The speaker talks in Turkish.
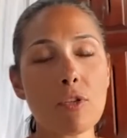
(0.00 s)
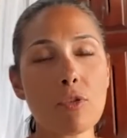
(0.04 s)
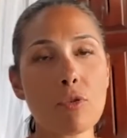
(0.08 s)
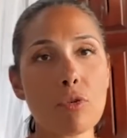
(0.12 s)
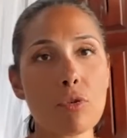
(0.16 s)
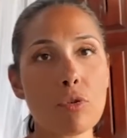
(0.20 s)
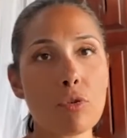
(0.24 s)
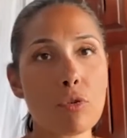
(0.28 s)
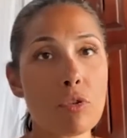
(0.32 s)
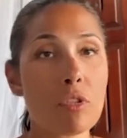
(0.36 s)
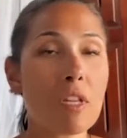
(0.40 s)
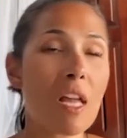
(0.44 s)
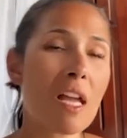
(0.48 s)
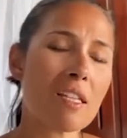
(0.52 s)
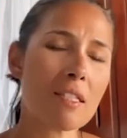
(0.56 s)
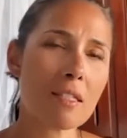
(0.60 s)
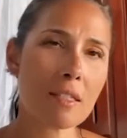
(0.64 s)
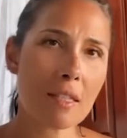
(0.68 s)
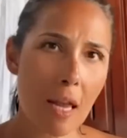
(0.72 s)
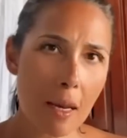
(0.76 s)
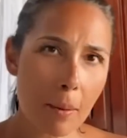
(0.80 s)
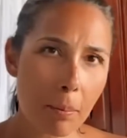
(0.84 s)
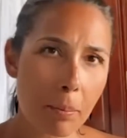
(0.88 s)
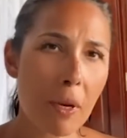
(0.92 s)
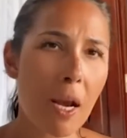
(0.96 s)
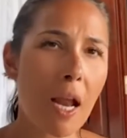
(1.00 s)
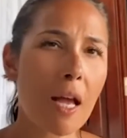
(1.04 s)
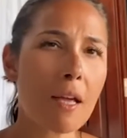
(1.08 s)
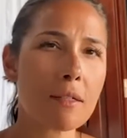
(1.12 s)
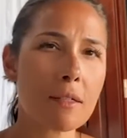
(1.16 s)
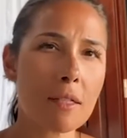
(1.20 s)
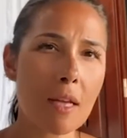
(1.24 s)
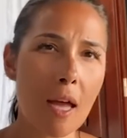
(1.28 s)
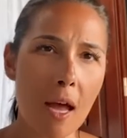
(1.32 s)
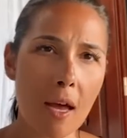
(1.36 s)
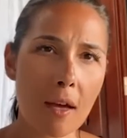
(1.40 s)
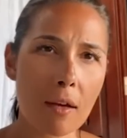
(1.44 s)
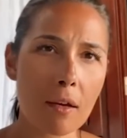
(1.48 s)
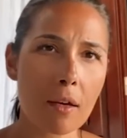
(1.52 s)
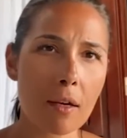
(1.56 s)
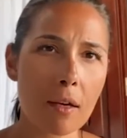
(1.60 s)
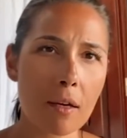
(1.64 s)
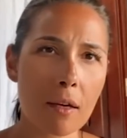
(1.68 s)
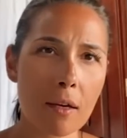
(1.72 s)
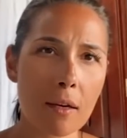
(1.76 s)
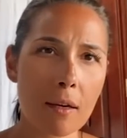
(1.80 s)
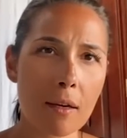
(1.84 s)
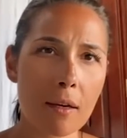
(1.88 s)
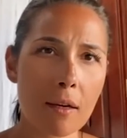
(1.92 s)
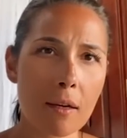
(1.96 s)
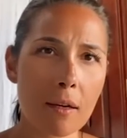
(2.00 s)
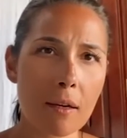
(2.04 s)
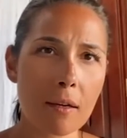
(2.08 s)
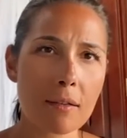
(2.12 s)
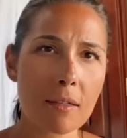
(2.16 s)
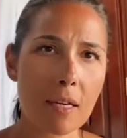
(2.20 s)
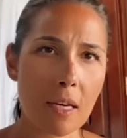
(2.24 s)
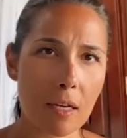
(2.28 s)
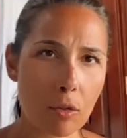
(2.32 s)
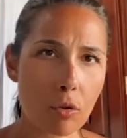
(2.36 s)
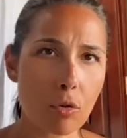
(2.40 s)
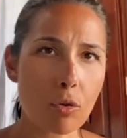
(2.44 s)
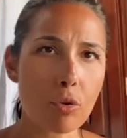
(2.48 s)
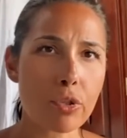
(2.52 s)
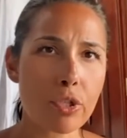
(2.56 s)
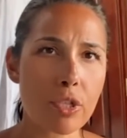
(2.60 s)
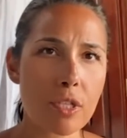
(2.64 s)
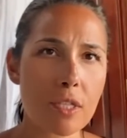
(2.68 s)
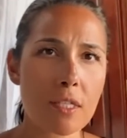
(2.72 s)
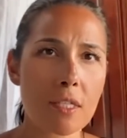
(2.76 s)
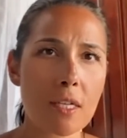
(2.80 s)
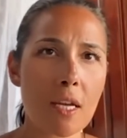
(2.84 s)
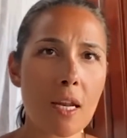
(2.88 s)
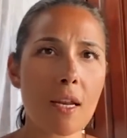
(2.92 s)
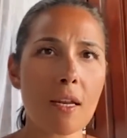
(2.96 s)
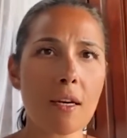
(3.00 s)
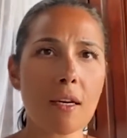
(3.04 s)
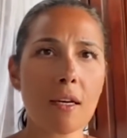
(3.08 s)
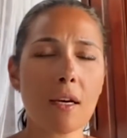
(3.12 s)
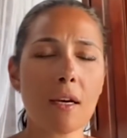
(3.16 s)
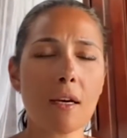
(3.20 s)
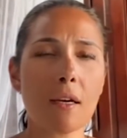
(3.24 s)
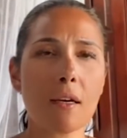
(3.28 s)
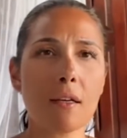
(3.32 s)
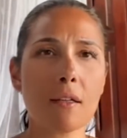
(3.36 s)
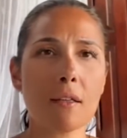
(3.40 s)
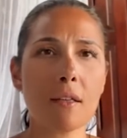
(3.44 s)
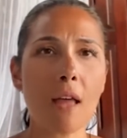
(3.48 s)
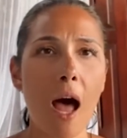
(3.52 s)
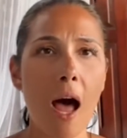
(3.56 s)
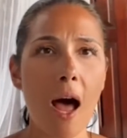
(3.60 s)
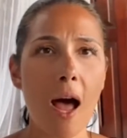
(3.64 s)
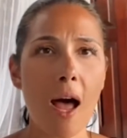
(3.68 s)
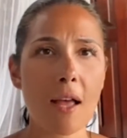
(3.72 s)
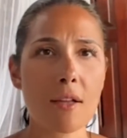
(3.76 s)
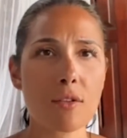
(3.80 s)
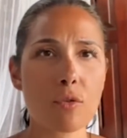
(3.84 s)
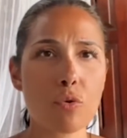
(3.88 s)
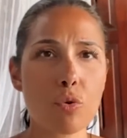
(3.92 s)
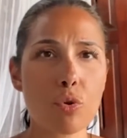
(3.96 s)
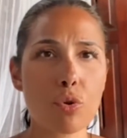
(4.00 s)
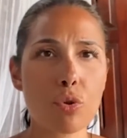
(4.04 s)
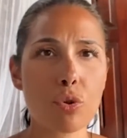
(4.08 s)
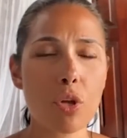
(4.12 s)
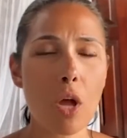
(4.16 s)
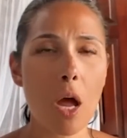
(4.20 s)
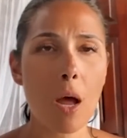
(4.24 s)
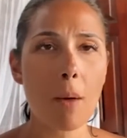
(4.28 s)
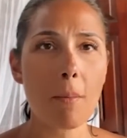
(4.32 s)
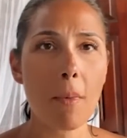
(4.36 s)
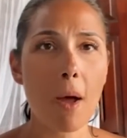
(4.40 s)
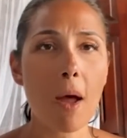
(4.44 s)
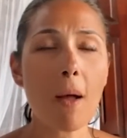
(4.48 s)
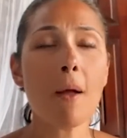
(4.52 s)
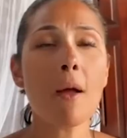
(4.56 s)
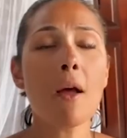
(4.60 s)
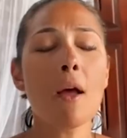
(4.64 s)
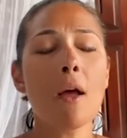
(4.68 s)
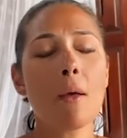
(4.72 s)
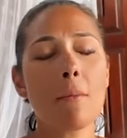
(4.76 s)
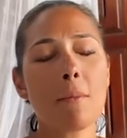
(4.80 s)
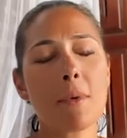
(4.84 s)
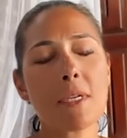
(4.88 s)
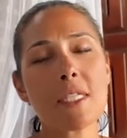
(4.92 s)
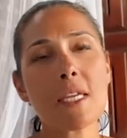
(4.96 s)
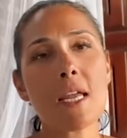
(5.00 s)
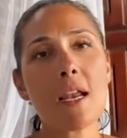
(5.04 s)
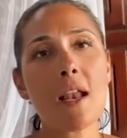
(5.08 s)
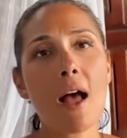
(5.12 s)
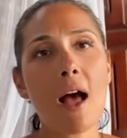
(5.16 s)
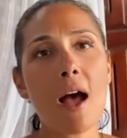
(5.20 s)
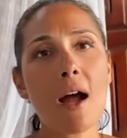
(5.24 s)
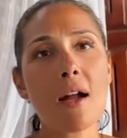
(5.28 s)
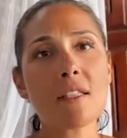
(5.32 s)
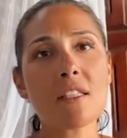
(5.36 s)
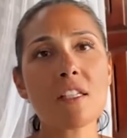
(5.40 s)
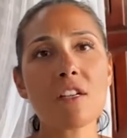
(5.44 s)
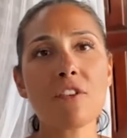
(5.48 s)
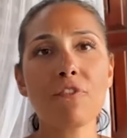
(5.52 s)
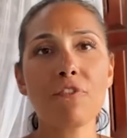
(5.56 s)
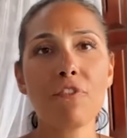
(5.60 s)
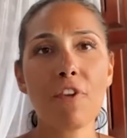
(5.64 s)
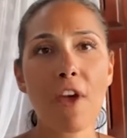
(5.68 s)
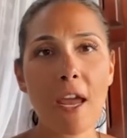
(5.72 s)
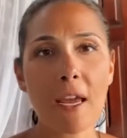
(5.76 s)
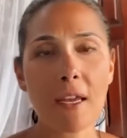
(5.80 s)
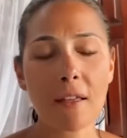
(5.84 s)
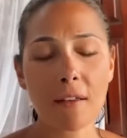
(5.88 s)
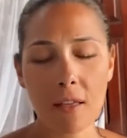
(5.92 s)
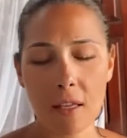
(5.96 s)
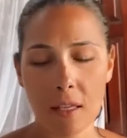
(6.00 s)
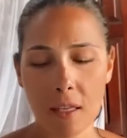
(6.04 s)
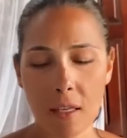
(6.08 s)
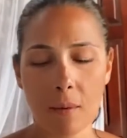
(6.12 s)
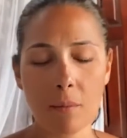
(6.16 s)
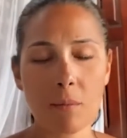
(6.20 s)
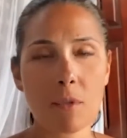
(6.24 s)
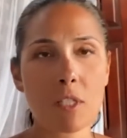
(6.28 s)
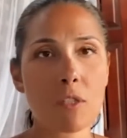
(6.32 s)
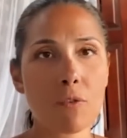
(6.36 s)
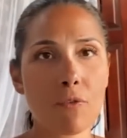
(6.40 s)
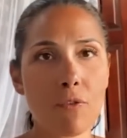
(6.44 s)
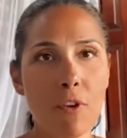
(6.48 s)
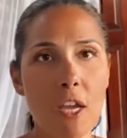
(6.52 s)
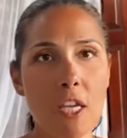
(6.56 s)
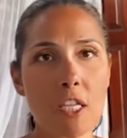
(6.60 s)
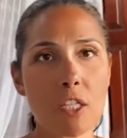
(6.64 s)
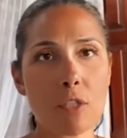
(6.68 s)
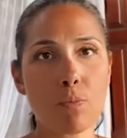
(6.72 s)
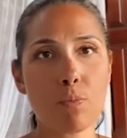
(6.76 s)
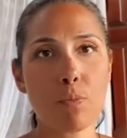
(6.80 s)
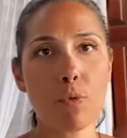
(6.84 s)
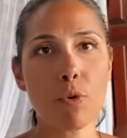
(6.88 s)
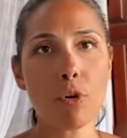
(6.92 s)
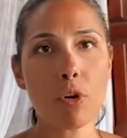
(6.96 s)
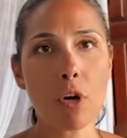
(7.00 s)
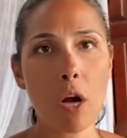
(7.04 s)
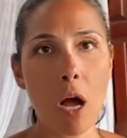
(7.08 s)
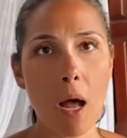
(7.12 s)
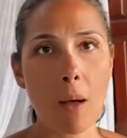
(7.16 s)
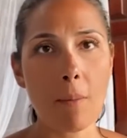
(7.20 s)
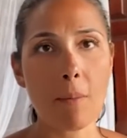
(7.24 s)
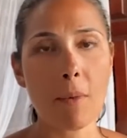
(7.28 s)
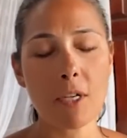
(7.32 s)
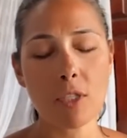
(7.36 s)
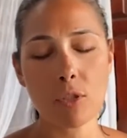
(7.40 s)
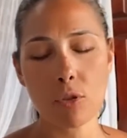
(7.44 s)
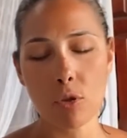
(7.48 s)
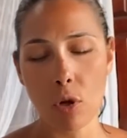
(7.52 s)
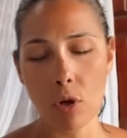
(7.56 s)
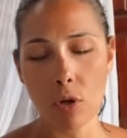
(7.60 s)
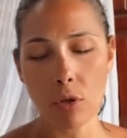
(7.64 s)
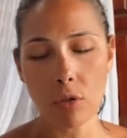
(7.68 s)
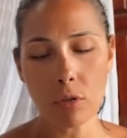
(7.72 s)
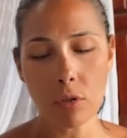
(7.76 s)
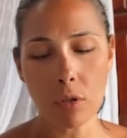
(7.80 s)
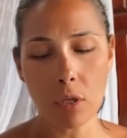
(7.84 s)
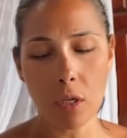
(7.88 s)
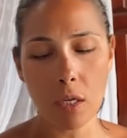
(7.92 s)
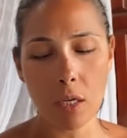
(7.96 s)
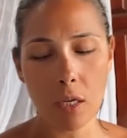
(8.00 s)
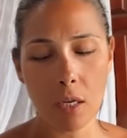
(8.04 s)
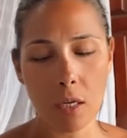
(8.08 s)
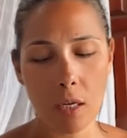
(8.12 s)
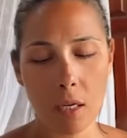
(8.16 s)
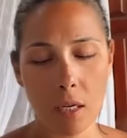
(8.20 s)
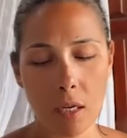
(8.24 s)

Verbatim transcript: 500, Nasdaq bir biraz daha e, teknoloji hisseleri daha az düştü ama mesela artık FANG dediğimiz Facebook, Amazon, e,